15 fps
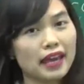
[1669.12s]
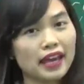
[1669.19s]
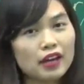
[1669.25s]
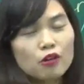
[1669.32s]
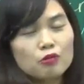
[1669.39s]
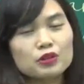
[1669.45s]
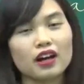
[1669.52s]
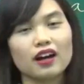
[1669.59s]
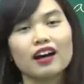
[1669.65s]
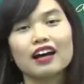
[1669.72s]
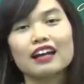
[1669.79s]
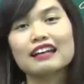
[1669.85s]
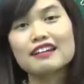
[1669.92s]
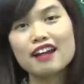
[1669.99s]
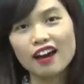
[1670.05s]
mẹ, đúng không
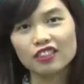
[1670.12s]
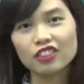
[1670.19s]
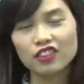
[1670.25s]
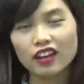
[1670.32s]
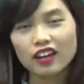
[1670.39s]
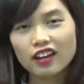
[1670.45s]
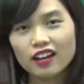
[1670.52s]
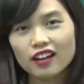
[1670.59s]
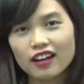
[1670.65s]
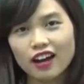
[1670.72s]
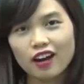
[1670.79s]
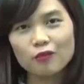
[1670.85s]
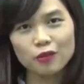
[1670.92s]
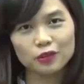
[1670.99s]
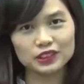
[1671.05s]
nhỉ? Nothing
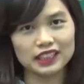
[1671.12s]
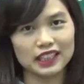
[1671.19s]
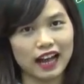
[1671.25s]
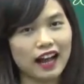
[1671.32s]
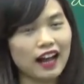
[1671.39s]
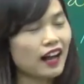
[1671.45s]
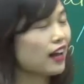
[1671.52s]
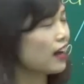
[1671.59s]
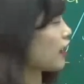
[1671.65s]
là không có gì cả,